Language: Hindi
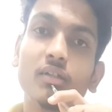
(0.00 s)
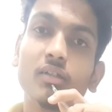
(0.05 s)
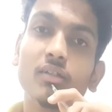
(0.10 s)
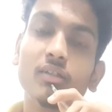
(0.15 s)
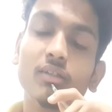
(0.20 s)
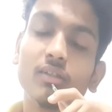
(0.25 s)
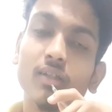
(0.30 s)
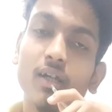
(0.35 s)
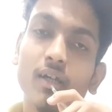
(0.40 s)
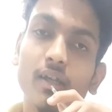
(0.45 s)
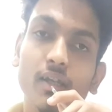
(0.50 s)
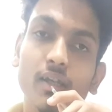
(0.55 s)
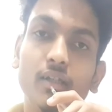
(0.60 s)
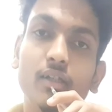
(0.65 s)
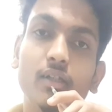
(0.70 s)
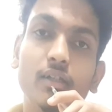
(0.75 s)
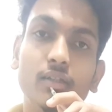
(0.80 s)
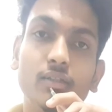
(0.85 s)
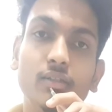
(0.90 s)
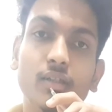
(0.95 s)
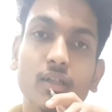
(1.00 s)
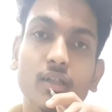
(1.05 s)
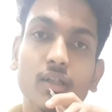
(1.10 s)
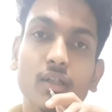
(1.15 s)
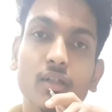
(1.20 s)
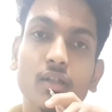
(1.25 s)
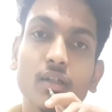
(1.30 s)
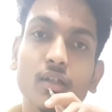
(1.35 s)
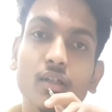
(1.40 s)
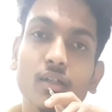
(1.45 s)
इसका एक ही रीज़न
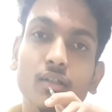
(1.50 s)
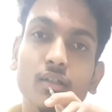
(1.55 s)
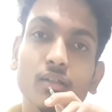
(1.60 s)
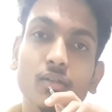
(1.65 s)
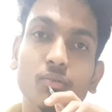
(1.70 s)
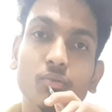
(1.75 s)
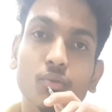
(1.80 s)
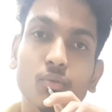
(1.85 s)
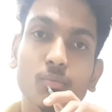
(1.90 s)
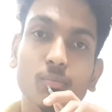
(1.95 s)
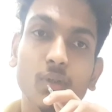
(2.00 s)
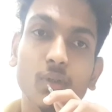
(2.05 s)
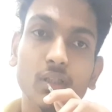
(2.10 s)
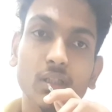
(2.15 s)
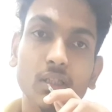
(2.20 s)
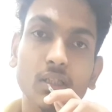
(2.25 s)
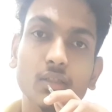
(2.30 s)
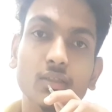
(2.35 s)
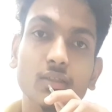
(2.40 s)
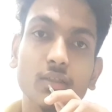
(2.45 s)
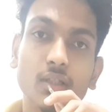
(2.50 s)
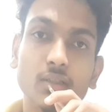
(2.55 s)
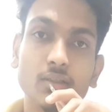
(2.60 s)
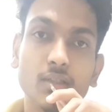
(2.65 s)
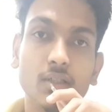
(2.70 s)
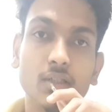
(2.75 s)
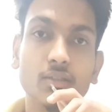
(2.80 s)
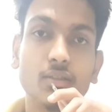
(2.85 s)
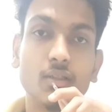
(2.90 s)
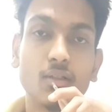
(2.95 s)
है कि वो मशीन्स के
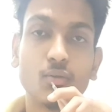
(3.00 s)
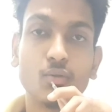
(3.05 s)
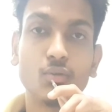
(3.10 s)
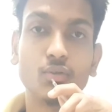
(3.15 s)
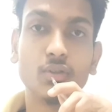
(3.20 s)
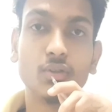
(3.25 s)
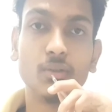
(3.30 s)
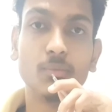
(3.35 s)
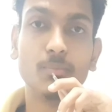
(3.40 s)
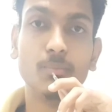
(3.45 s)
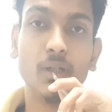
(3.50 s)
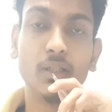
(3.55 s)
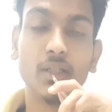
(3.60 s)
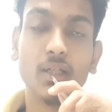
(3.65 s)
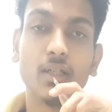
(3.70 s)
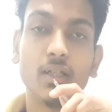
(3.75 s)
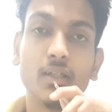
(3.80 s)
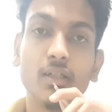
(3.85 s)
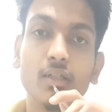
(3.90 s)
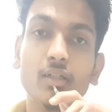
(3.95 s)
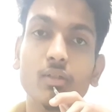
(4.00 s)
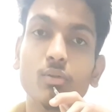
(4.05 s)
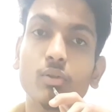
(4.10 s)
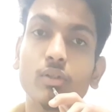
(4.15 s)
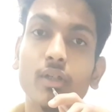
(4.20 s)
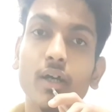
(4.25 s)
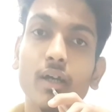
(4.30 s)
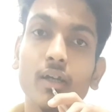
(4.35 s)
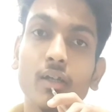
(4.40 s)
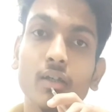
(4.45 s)
सेंसर को सिर्फ बताने के लिए
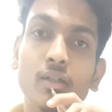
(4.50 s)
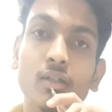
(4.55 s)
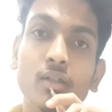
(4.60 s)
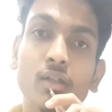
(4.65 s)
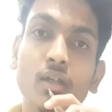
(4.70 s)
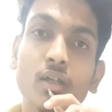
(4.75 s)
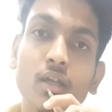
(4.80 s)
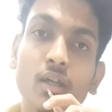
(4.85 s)
होता है कि